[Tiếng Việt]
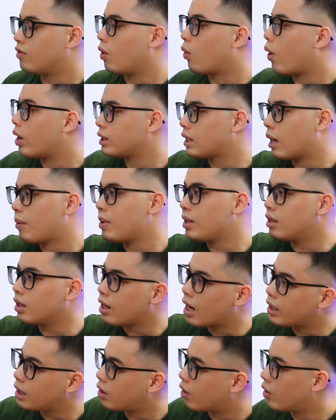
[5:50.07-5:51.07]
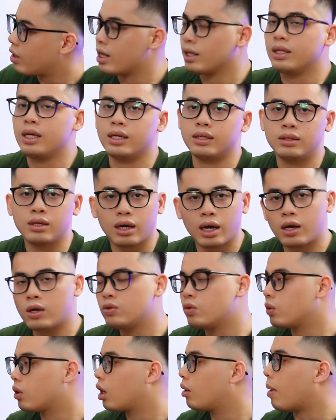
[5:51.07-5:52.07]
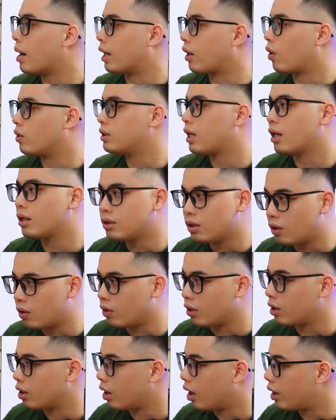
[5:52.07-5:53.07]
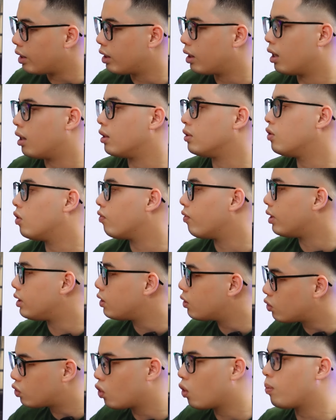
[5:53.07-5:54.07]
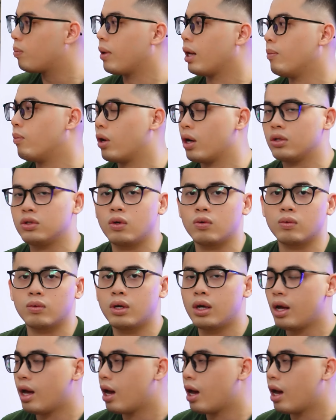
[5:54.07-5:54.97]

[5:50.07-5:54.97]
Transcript: và ngoài ra bên dưới đây thì nó hiển thị những cái ứng dụng cơ bản có sẵn rồi đấy như là ứng dụng về YouTube này một ứng dụng